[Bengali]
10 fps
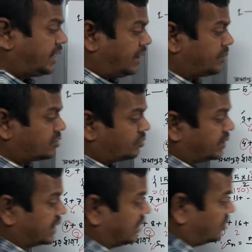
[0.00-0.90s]
এবার তোমরা
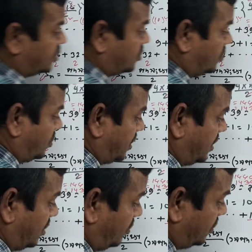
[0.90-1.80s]
ক্যালকুলেশন করে
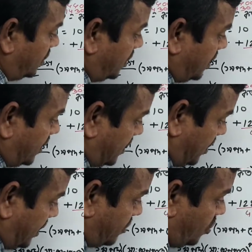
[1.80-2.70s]
দাও
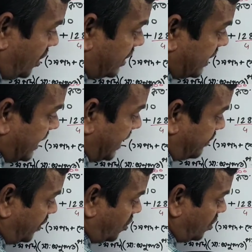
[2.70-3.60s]
তাহলে দুইয়ের থেকে এক
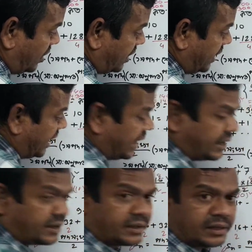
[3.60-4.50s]
বিয়োগ করলে এক
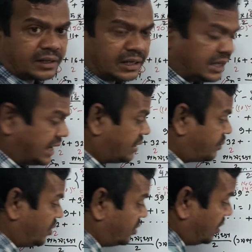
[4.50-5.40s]
লেখার
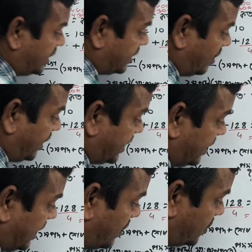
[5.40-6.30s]
প্রয়োজন নাই তাহলে এখানে লেখো